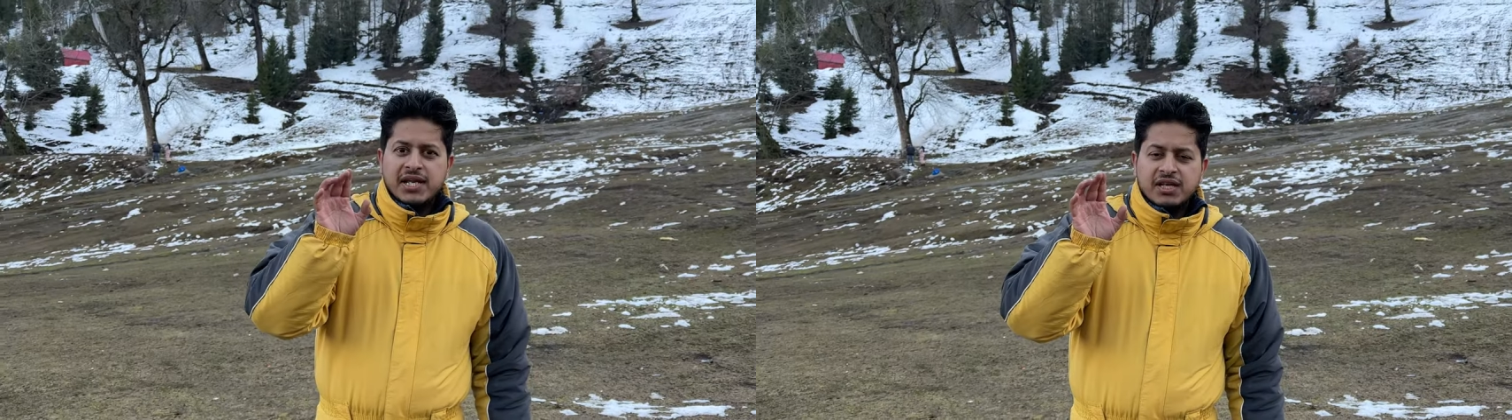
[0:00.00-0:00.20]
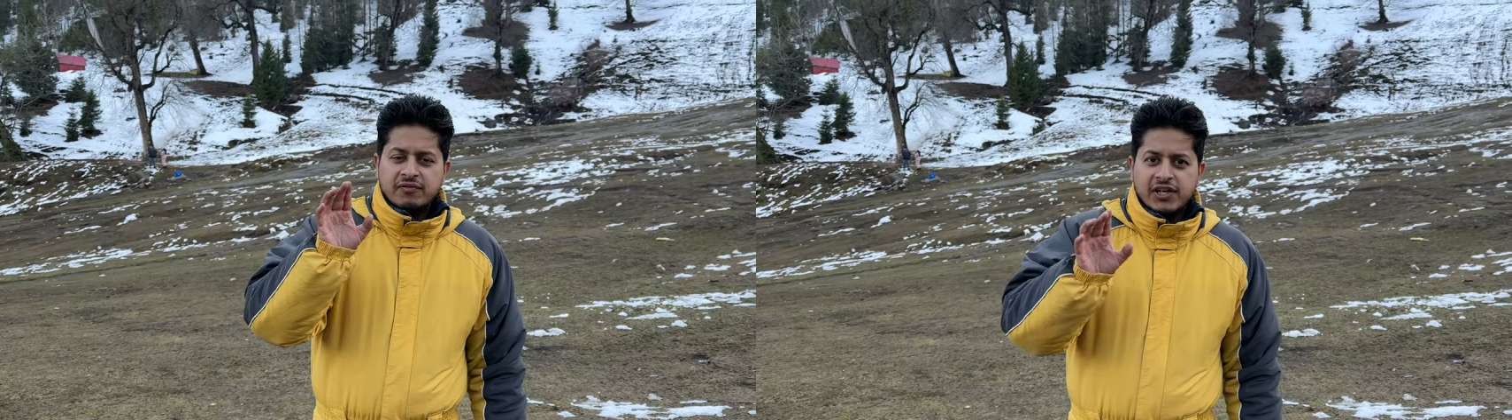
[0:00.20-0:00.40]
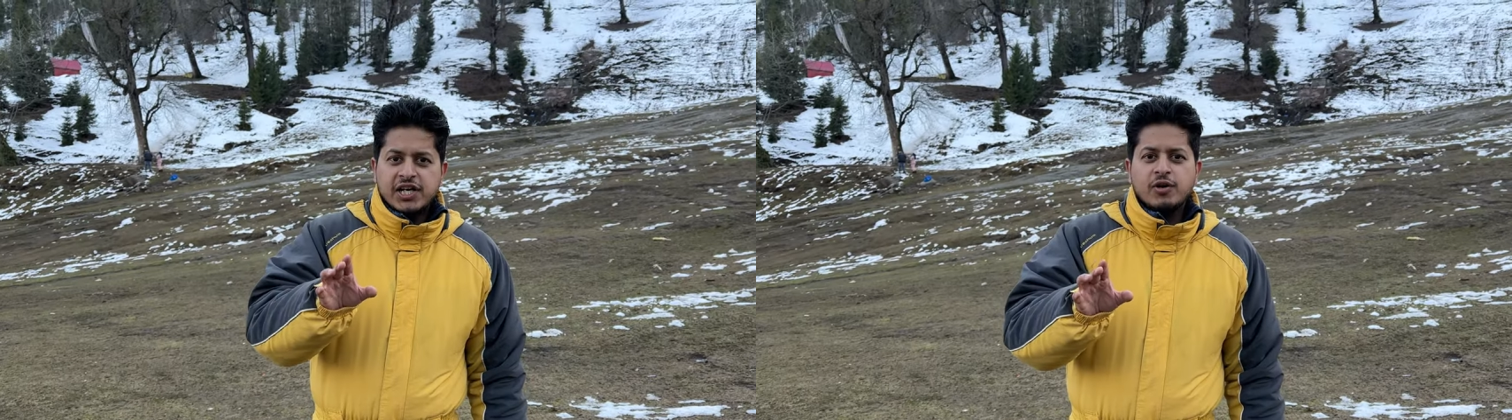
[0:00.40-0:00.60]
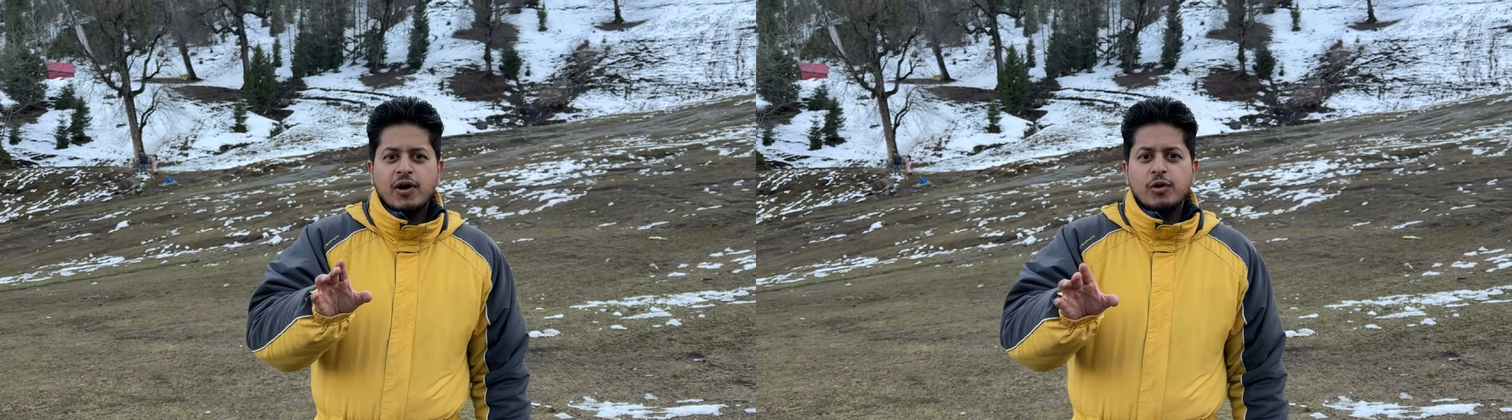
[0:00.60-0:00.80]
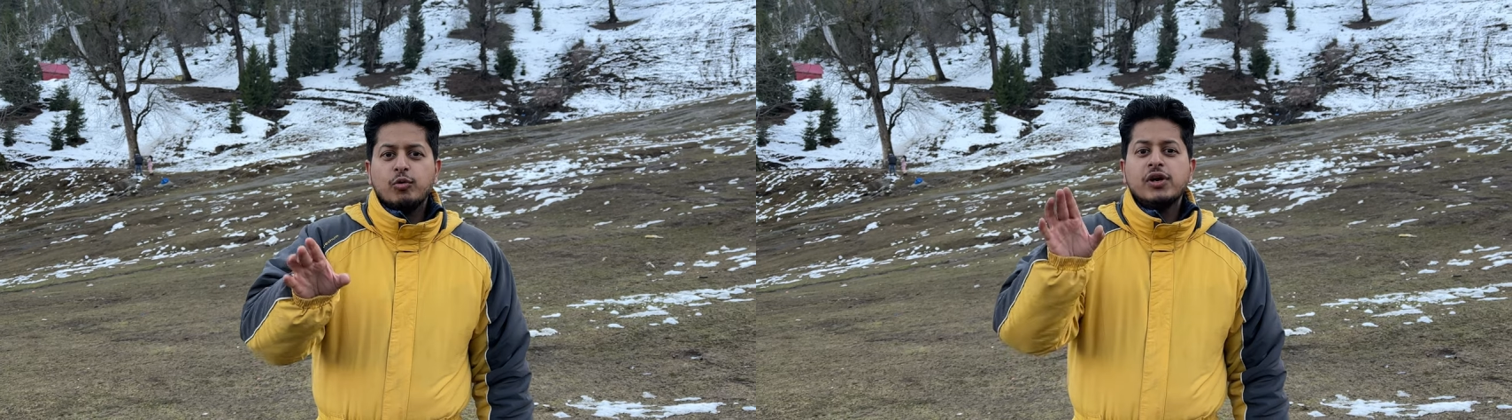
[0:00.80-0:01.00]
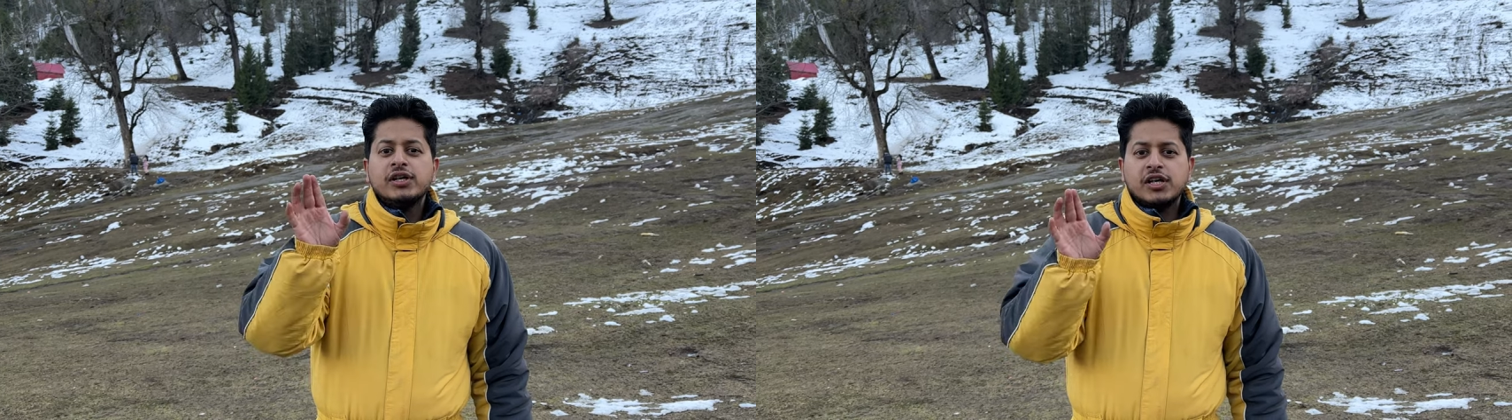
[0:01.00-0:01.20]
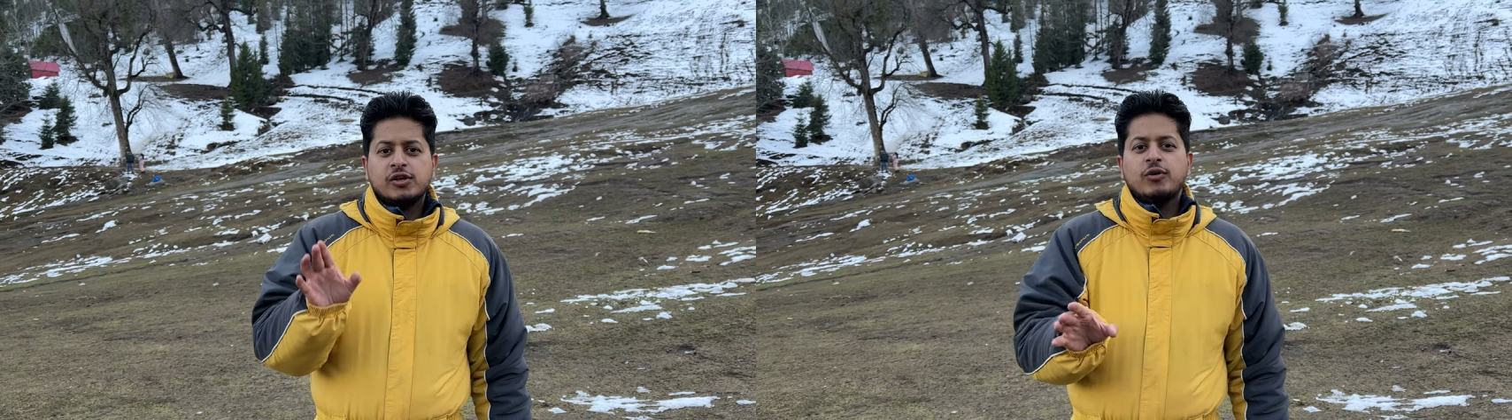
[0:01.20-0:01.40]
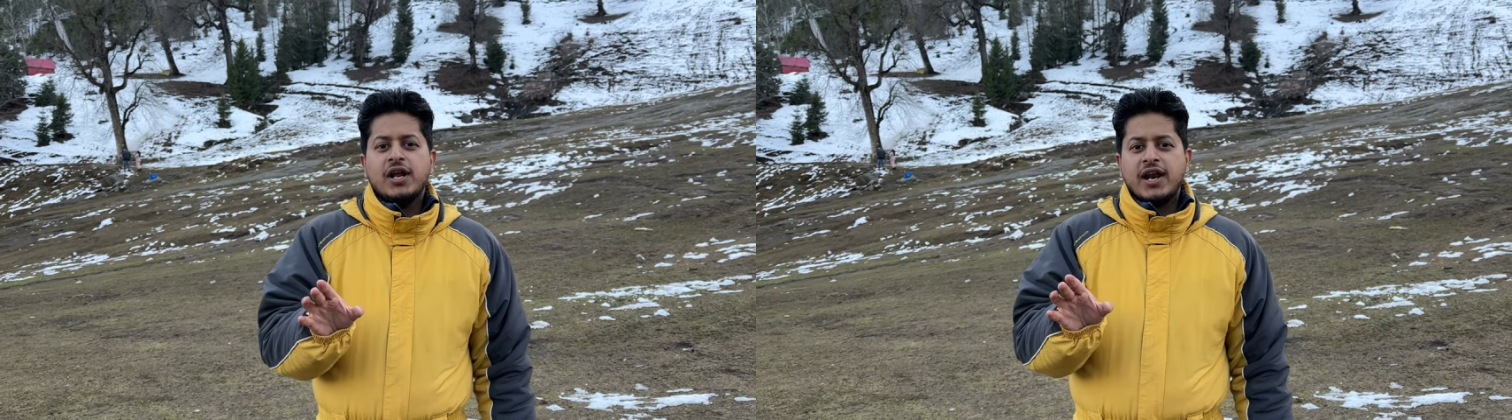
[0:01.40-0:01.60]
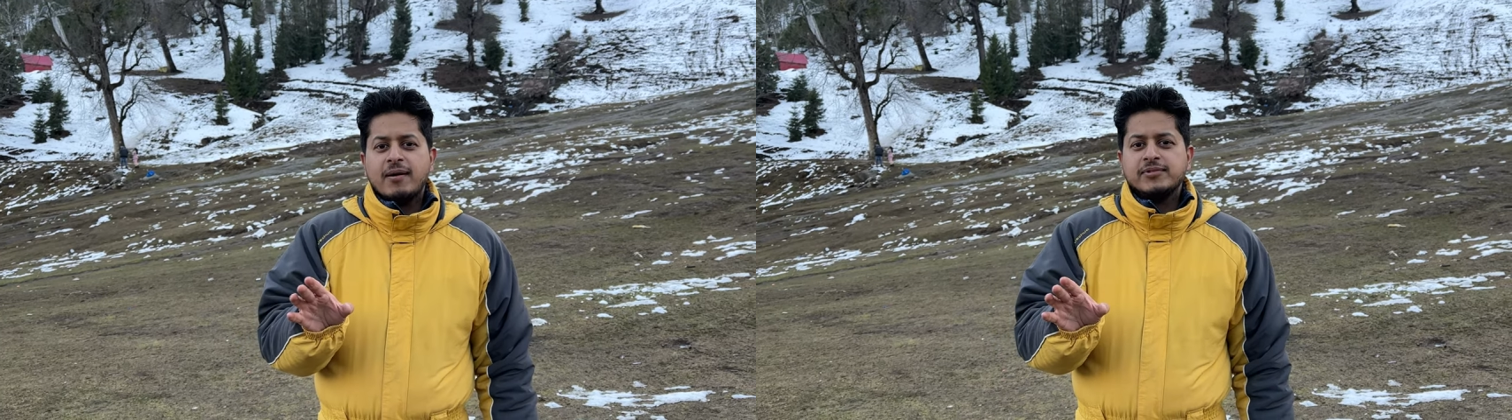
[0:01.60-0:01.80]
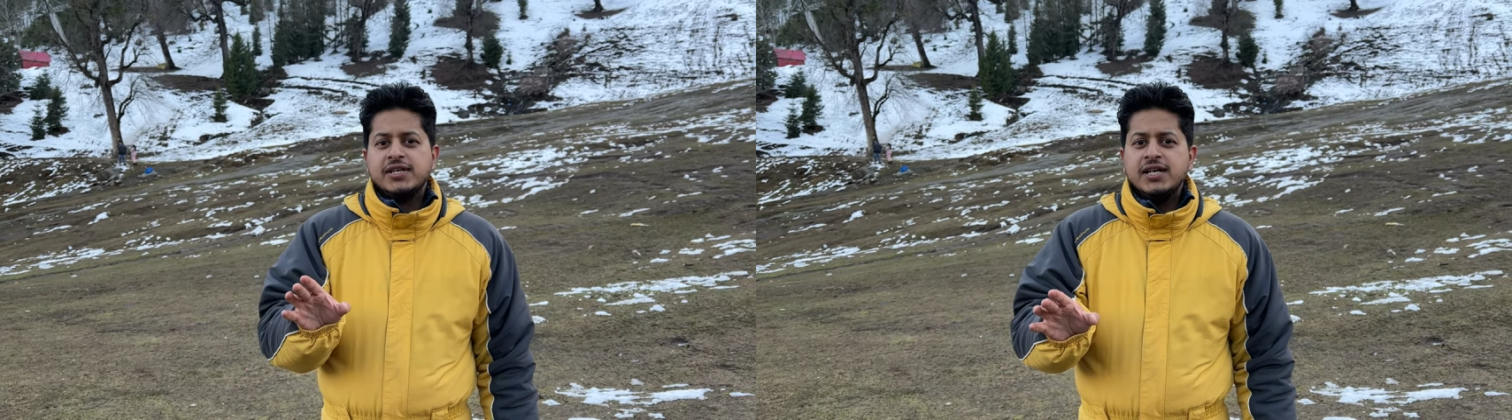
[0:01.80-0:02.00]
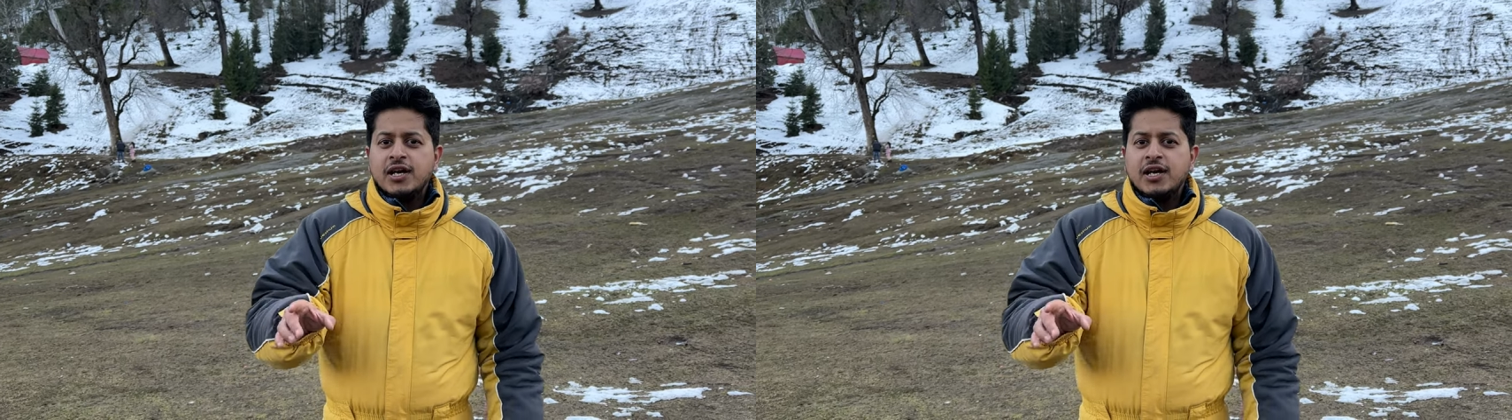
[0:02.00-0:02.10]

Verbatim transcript: एक वीडियो है उड़न खटोला नाम से